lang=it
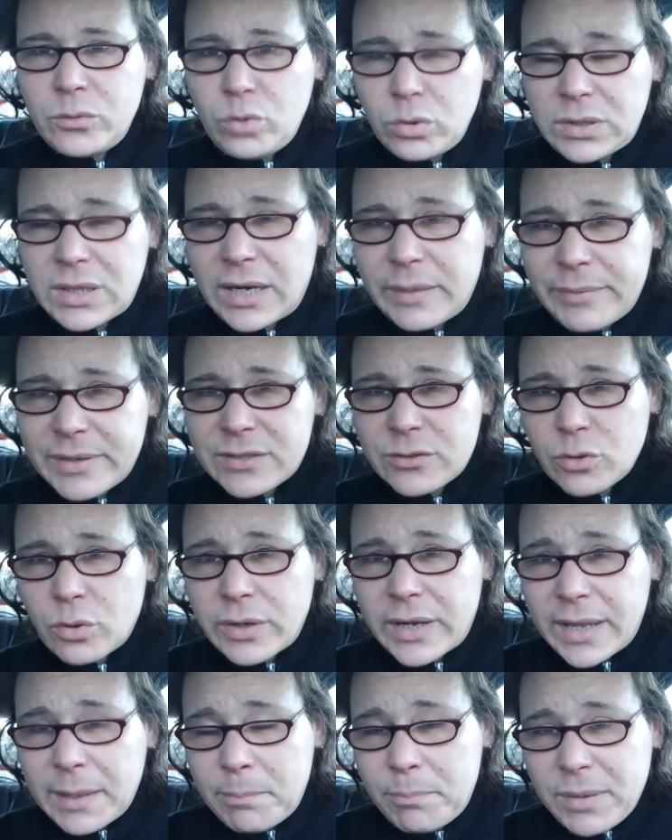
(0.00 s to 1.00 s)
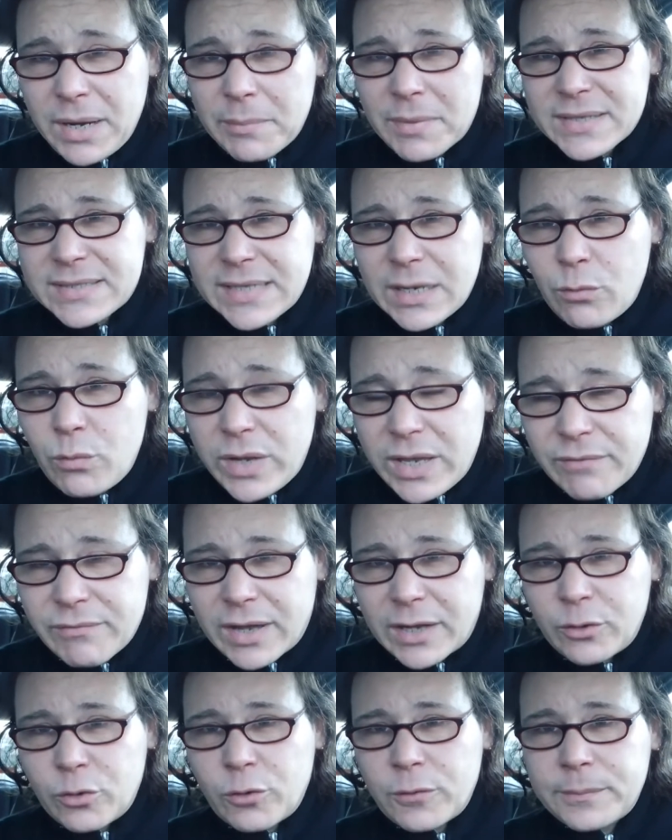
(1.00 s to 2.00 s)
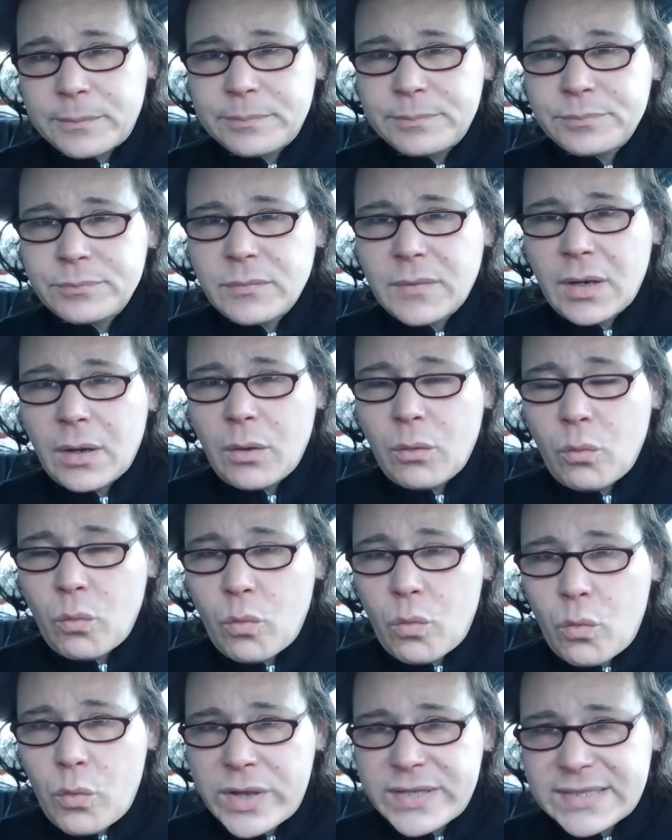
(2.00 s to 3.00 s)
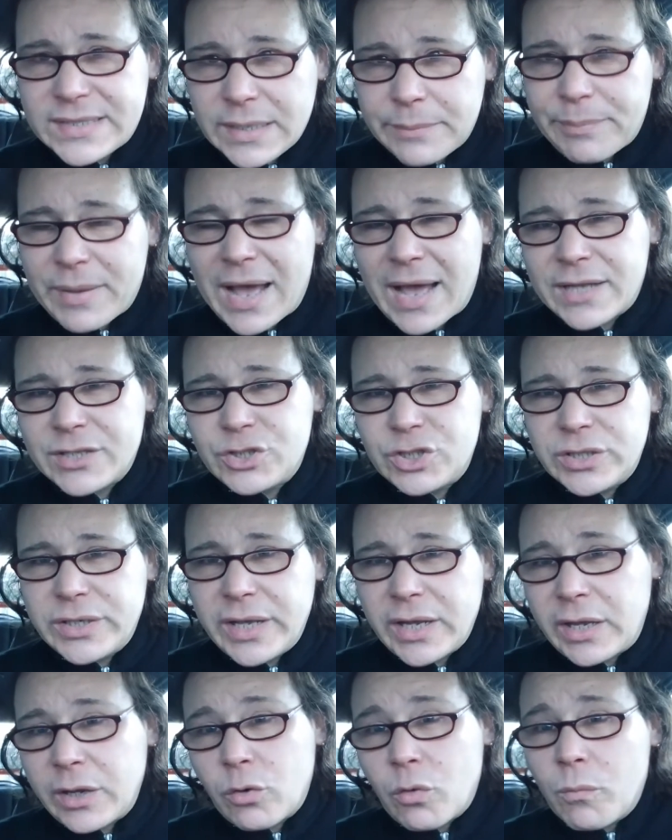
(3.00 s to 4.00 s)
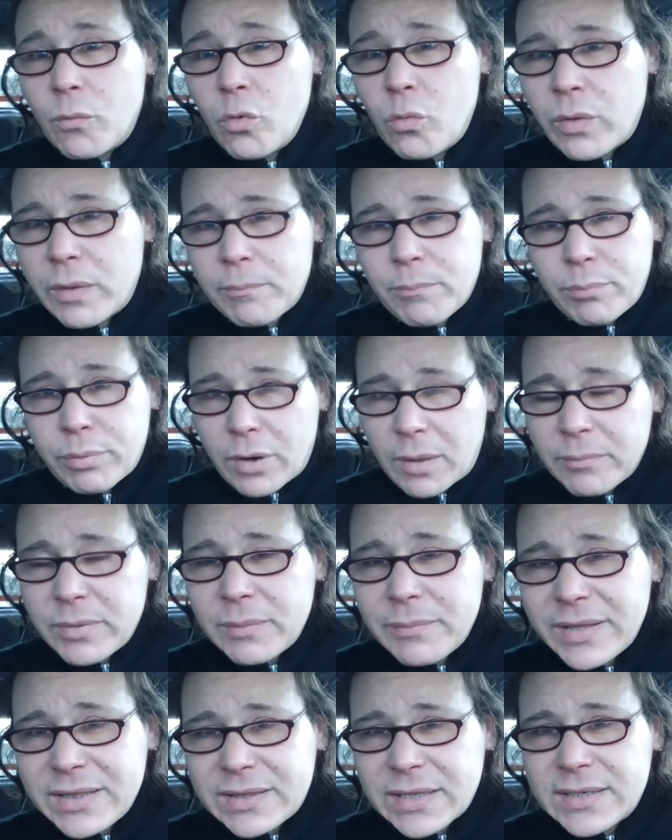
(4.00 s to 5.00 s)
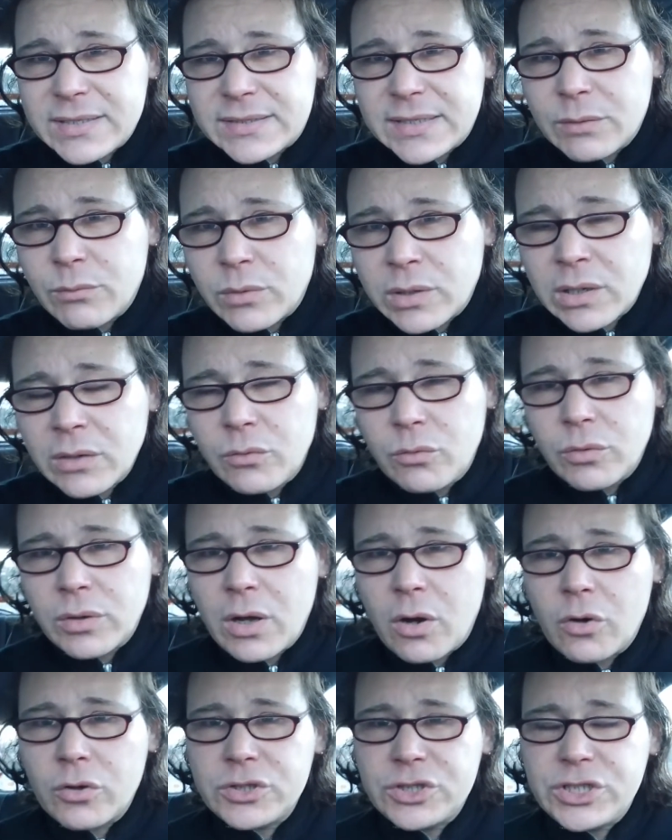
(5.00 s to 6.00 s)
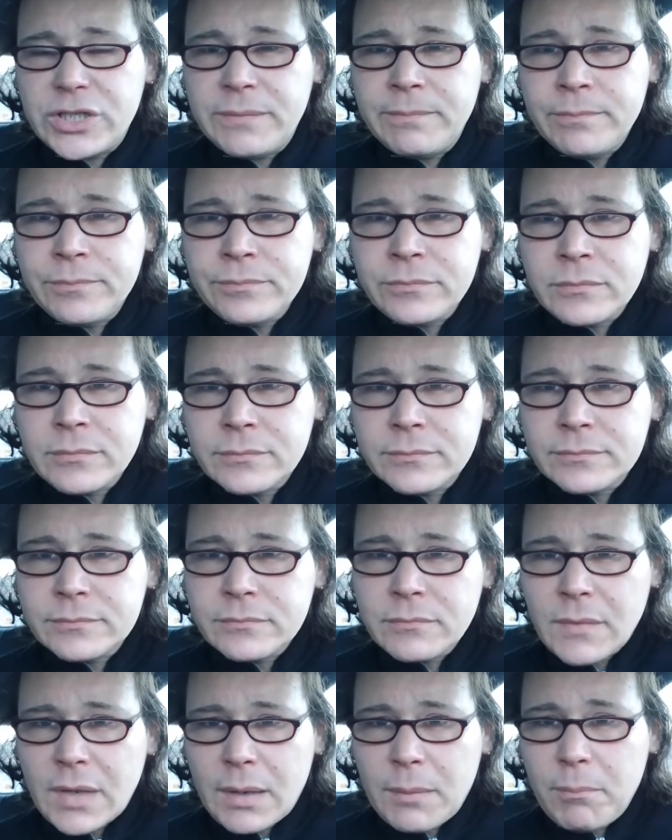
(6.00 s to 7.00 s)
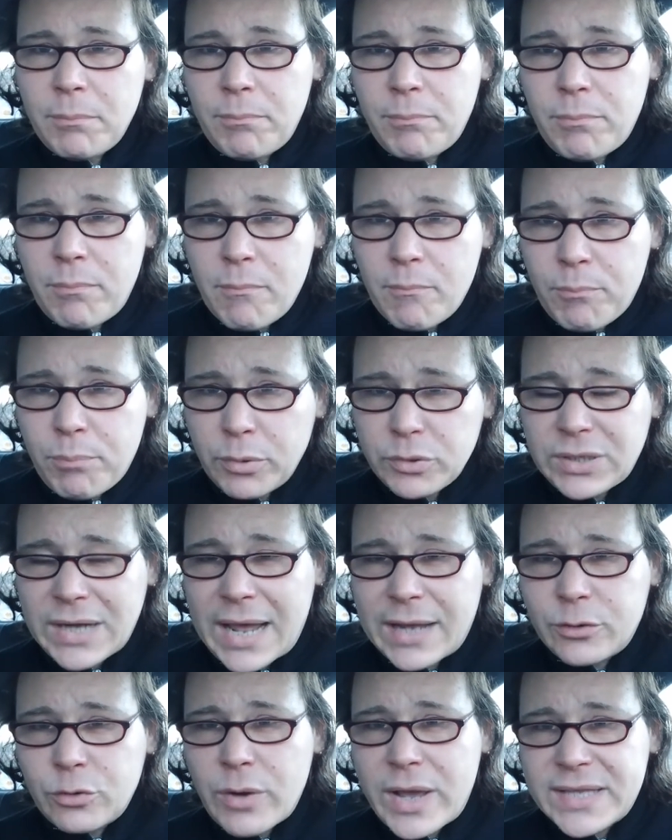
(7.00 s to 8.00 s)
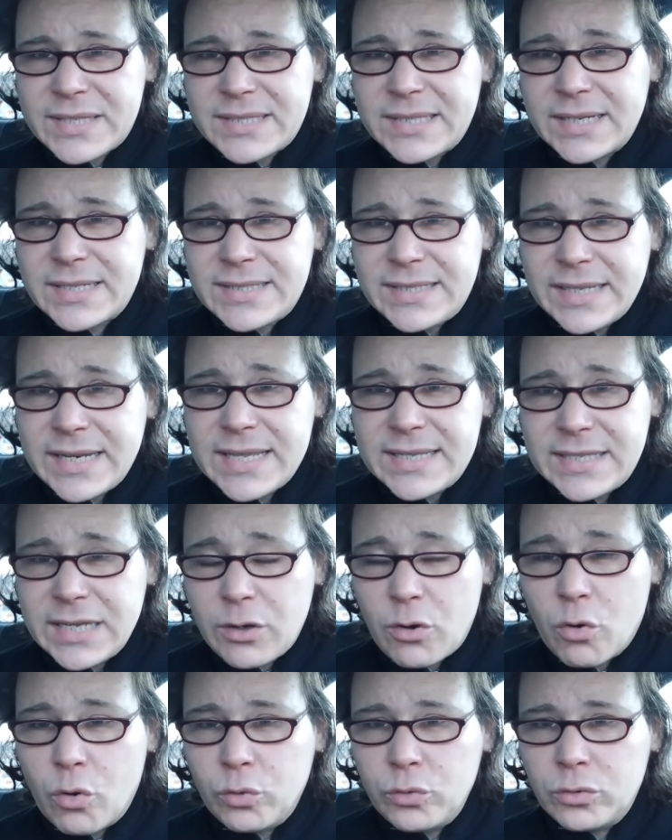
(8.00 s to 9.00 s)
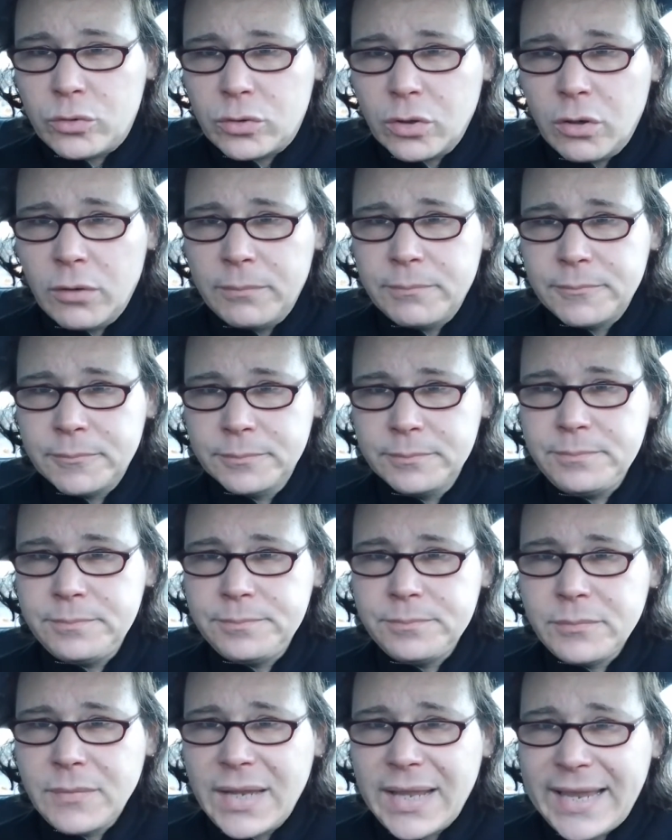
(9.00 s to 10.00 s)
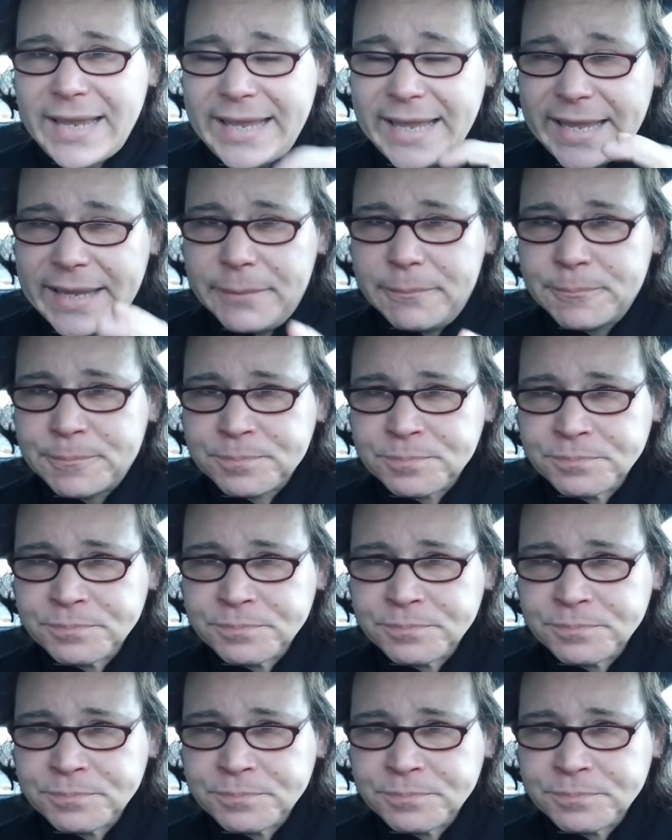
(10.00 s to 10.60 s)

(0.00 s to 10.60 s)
tutte le persone che prima seguivano queste pagine, che comunque probabilmente le seguono ancora oggi, potranno essersi resi conto che